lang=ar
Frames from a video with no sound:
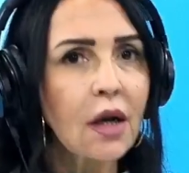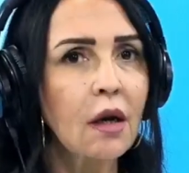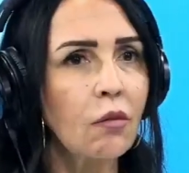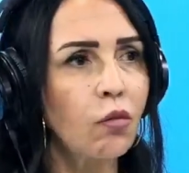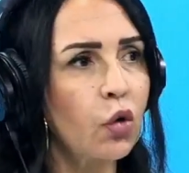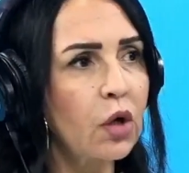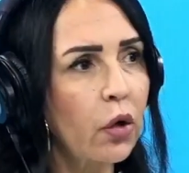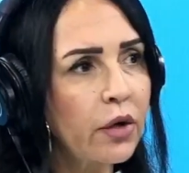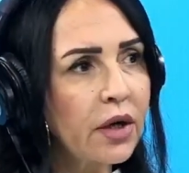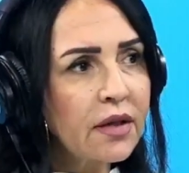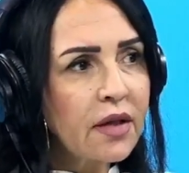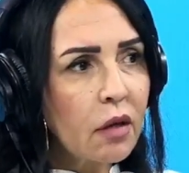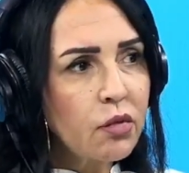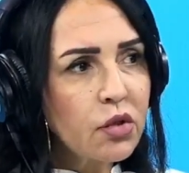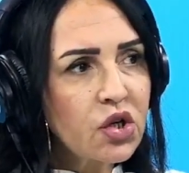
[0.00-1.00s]

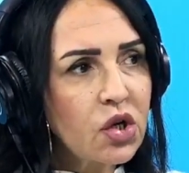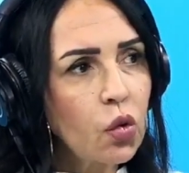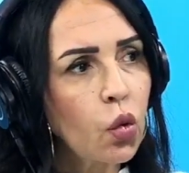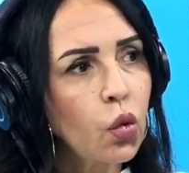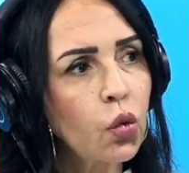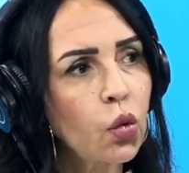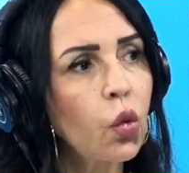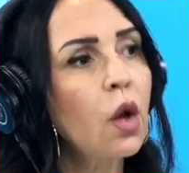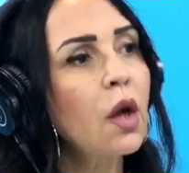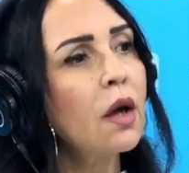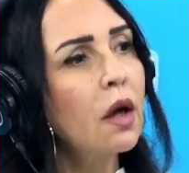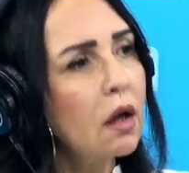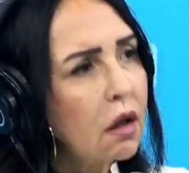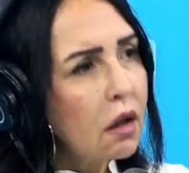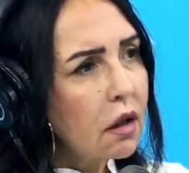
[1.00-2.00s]
مكوناتها باش يكونوا
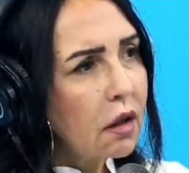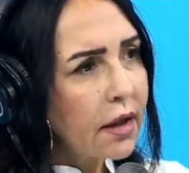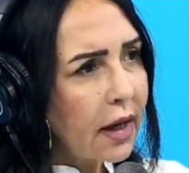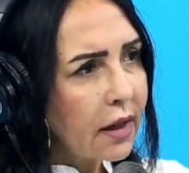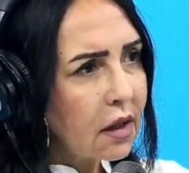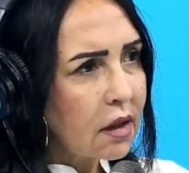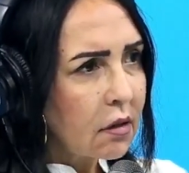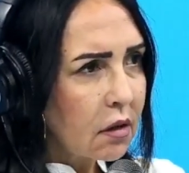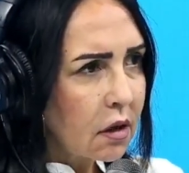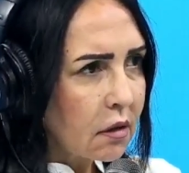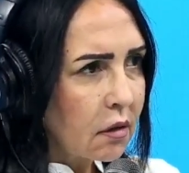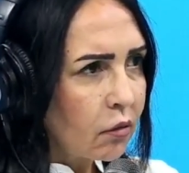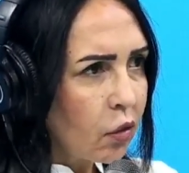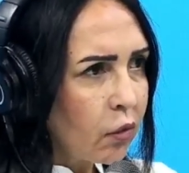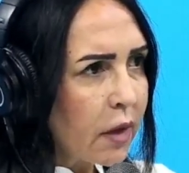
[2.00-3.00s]
آه، يعني آه،
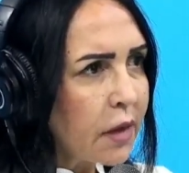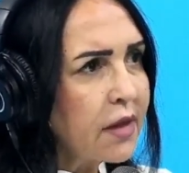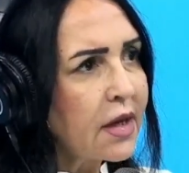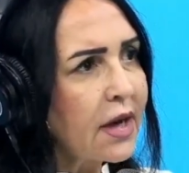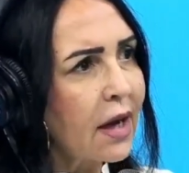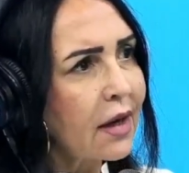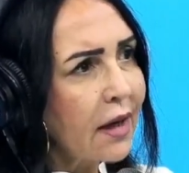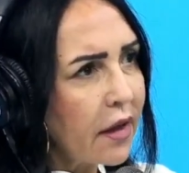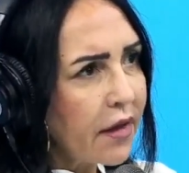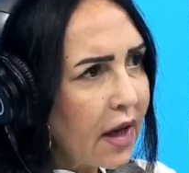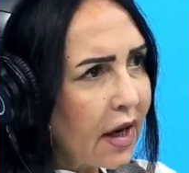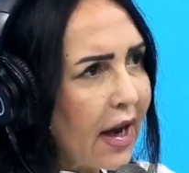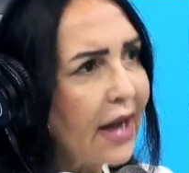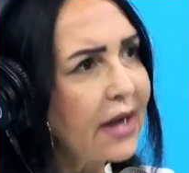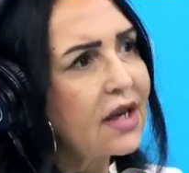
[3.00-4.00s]
ممثلين عن القضاء
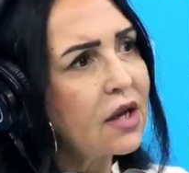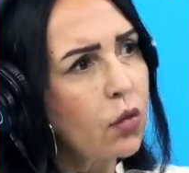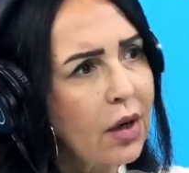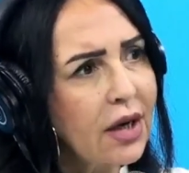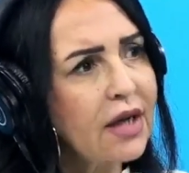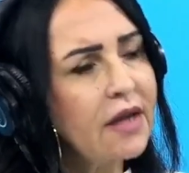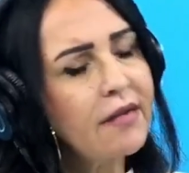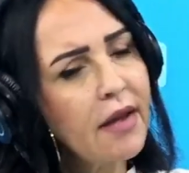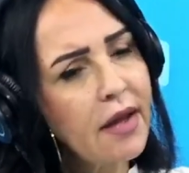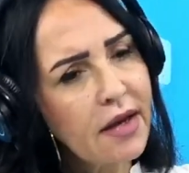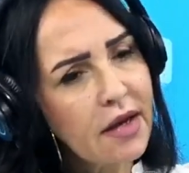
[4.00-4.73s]
العدلي والإداري